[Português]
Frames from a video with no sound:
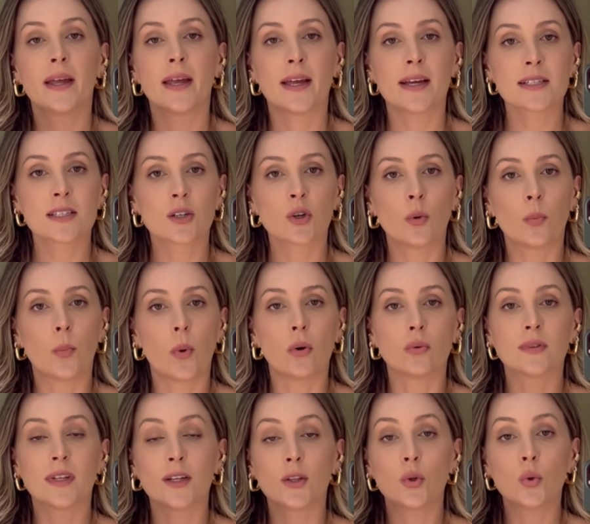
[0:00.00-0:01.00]
Esse
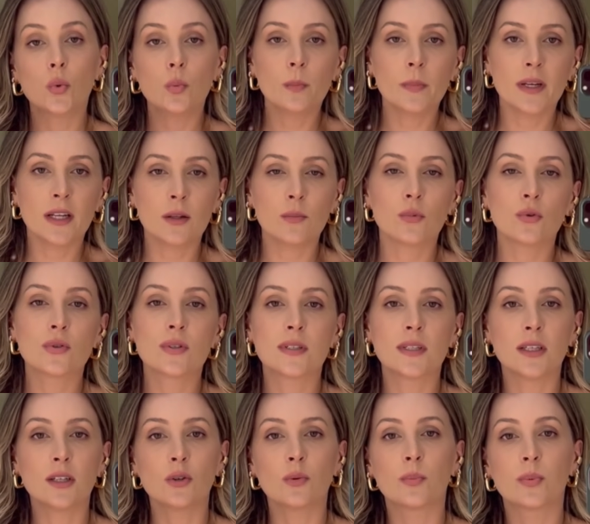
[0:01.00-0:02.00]
cupom dá no mínimo
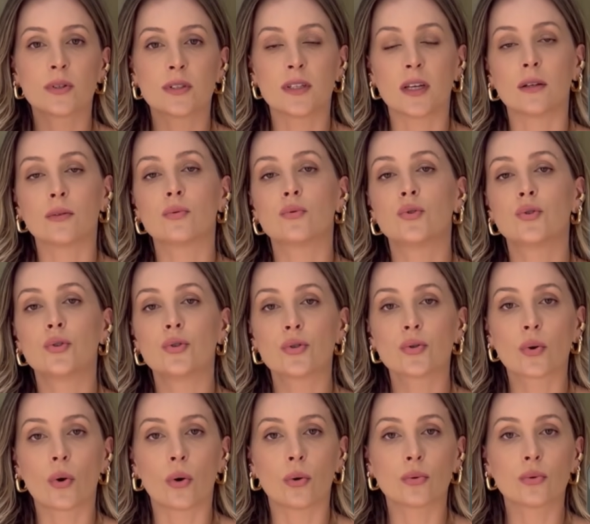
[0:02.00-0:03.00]
5% de
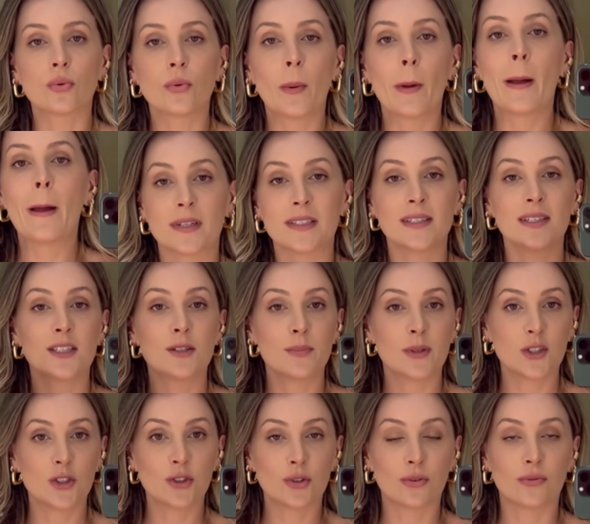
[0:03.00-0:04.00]
desconto, mas nesse
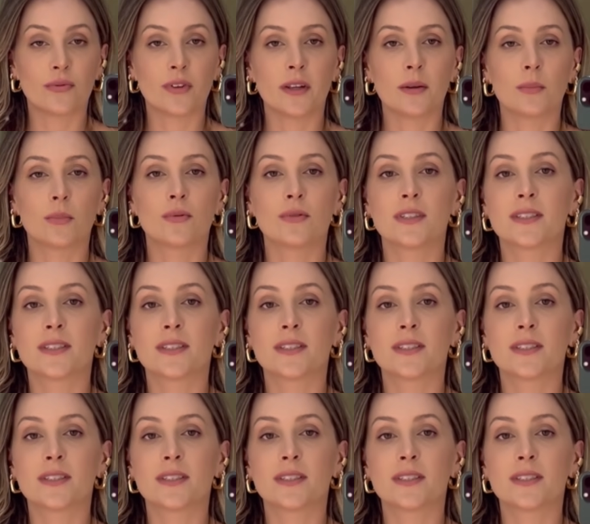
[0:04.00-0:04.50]
mês de novembro